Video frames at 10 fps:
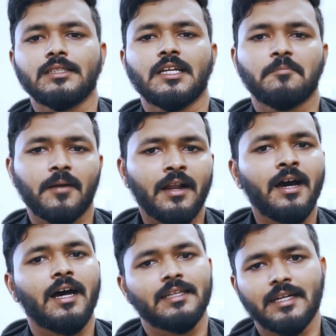ரீசெட்
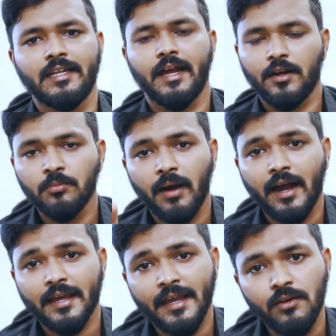பண்ணால் அது க்ளீன் ஆகிடும்
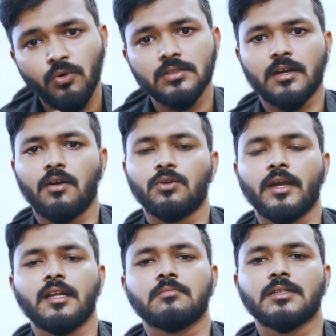அகெயின் ஒரு செவன் டு
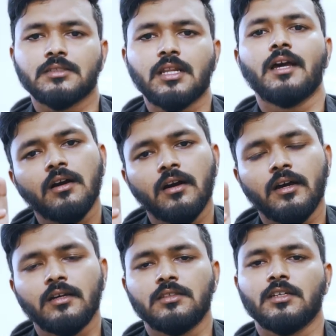எயிட் மந்த்ஸில்
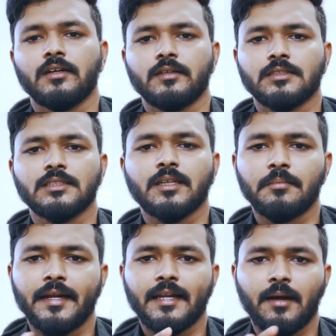இந்த சிஸ்டம்
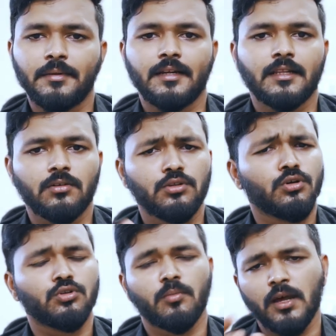டேட்டா அப்படின்றது வந்து
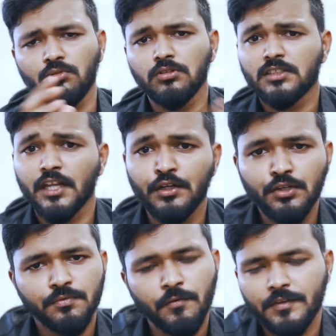வந்துடும் அது வந்து டென்
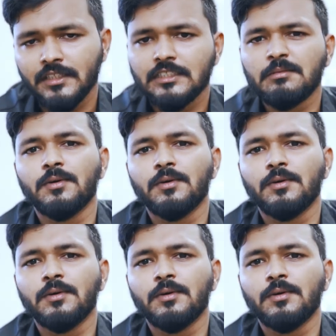டு ஃபிஃப்டீன் ஜிபி